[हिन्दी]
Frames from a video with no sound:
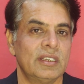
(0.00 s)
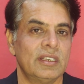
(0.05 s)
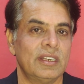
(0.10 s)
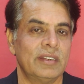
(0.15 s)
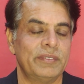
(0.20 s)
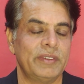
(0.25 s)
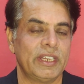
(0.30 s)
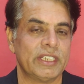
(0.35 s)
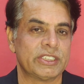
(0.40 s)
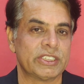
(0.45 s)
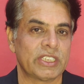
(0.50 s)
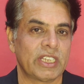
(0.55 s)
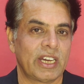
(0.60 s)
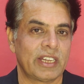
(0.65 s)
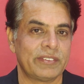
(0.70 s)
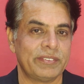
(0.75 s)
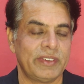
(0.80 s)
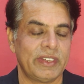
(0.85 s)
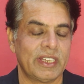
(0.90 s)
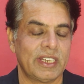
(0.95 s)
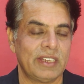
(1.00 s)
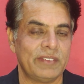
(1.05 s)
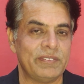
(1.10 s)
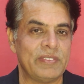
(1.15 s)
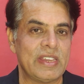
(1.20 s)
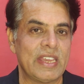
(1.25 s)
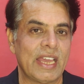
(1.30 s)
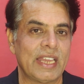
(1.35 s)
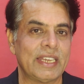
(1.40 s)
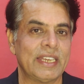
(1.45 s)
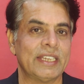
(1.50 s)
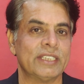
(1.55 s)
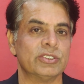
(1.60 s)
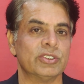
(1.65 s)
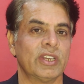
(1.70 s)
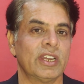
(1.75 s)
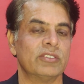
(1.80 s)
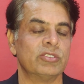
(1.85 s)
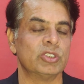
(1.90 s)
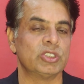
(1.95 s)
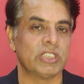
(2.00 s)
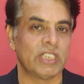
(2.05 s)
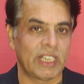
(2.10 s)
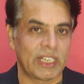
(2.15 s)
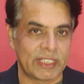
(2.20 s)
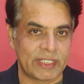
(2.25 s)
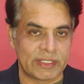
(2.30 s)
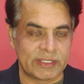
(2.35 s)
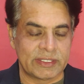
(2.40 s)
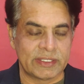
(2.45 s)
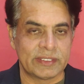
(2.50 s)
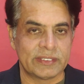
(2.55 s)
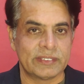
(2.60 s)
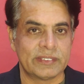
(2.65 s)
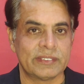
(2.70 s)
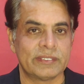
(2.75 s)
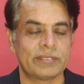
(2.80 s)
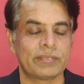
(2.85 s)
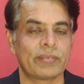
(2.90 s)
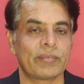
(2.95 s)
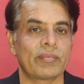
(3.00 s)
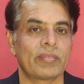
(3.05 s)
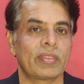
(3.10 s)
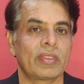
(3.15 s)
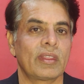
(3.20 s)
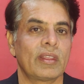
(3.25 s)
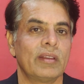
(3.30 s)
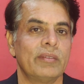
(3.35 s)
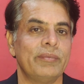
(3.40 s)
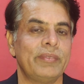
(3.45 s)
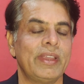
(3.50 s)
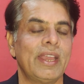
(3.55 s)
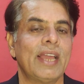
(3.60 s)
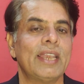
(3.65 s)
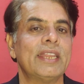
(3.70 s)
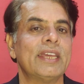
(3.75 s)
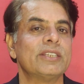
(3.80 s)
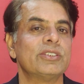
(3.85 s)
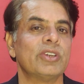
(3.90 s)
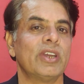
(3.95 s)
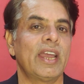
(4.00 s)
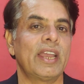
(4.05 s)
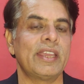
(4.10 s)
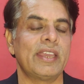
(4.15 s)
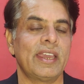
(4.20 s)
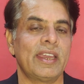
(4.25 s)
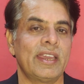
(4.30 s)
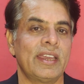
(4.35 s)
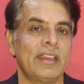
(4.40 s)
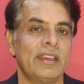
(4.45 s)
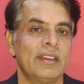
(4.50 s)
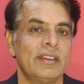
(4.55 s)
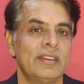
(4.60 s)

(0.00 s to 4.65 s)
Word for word: लिबरेशन आर्मी यानी बी एल ए जो है वो चला रही थी बी एल ए जो है ये